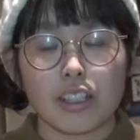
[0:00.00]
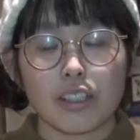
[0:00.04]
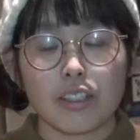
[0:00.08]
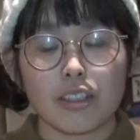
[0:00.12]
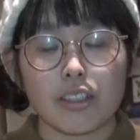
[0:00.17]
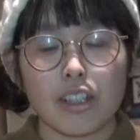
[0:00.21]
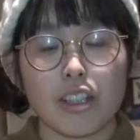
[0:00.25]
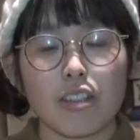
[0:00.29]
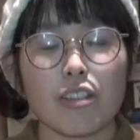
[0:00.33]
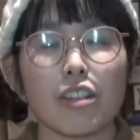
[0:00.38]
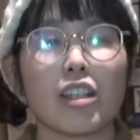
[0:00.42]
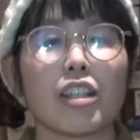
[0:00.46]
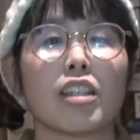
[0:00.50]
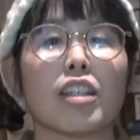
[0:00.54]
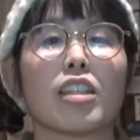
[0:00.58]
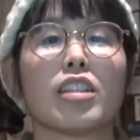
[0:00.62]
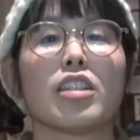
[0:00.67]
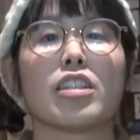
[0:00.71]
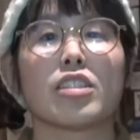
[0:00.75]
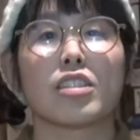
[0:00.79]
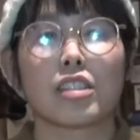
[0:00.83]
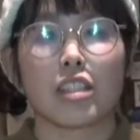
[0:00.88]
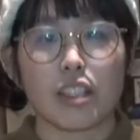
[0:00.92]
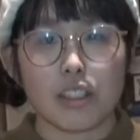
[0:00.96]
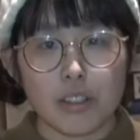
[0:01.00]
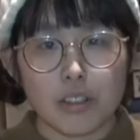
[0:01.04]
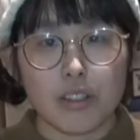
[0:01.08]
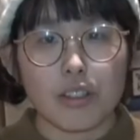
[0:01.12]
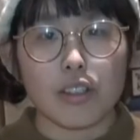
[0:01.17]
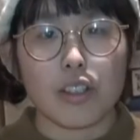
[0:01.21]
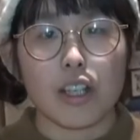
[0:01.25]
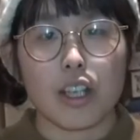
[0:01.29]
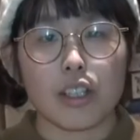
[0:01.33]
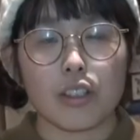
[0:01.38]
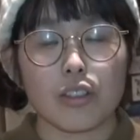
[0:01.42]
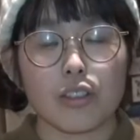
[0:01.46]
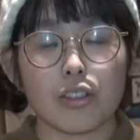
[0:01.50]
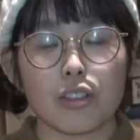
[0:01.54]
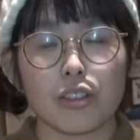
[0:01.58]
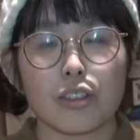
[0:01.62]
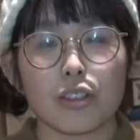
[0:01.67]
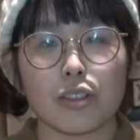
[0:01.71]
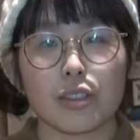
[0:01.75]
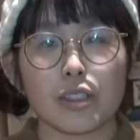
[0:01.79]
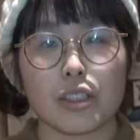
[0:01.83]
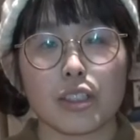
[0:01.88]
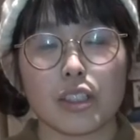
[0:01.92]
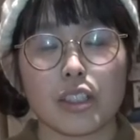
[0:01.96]
と名古屋なんですけど、あ
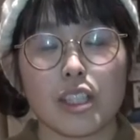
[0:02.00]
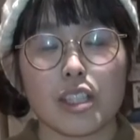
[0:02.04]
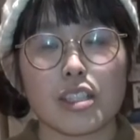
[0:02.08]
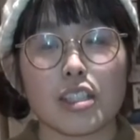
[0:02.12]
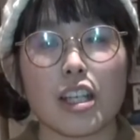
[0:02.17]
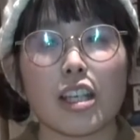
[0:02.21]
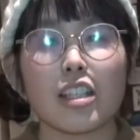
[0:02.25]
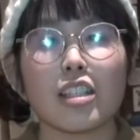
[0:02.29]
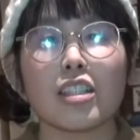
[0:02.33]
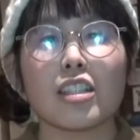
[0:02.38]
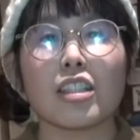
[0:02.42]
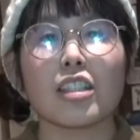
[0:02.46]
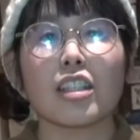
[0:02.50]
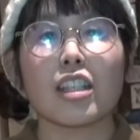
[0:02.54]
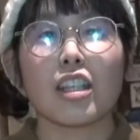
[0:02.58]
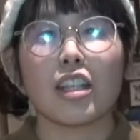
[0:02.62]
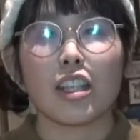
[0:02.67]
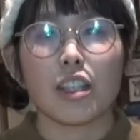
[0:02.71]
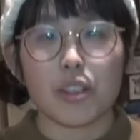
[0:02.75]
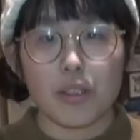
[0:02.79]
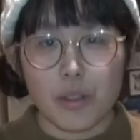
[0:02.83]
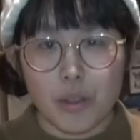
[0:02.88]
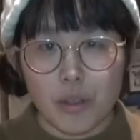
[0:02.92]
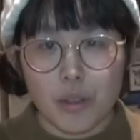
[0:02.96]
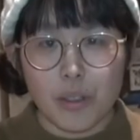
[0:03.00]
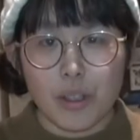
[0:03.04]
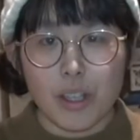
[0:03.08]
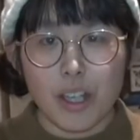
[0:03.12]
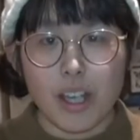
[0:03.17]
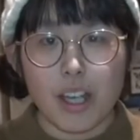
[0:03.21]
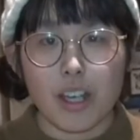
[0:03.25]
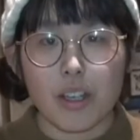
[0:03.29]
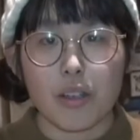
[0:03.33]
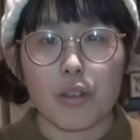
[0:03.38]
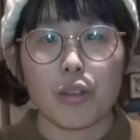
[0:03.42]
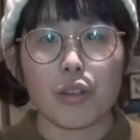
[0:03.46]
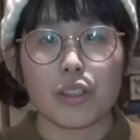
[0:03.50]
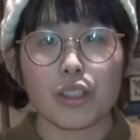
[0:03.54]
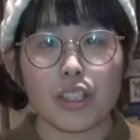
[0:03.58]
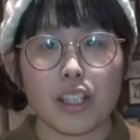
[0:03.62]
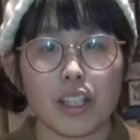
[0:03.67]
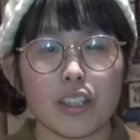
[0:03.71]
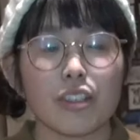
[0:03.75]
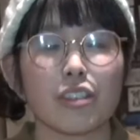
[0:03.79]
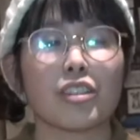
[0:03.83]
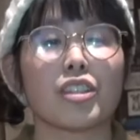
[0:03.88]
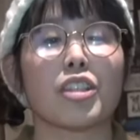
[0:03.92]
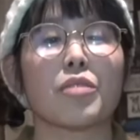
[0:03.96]
のデザイン系の学校に
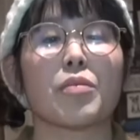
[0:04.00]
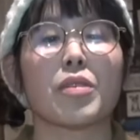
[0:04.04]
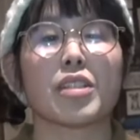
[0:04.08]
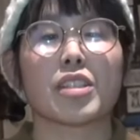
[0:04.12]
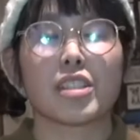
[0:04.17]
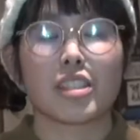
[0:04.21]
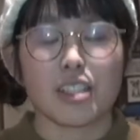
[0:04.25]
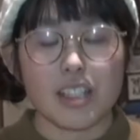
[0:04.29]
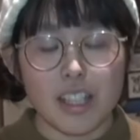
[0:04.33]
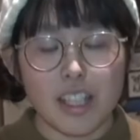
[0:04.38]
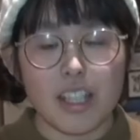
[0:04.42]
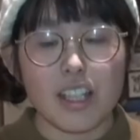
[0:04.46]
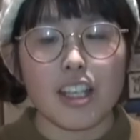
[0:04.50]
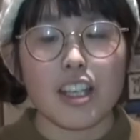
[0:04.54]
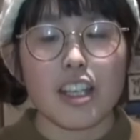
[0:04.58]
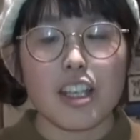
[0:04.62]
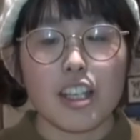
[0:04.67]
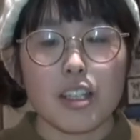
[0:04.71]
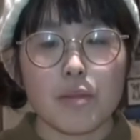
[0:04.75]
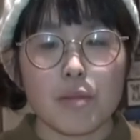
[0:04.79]
通ってまして、はい、ま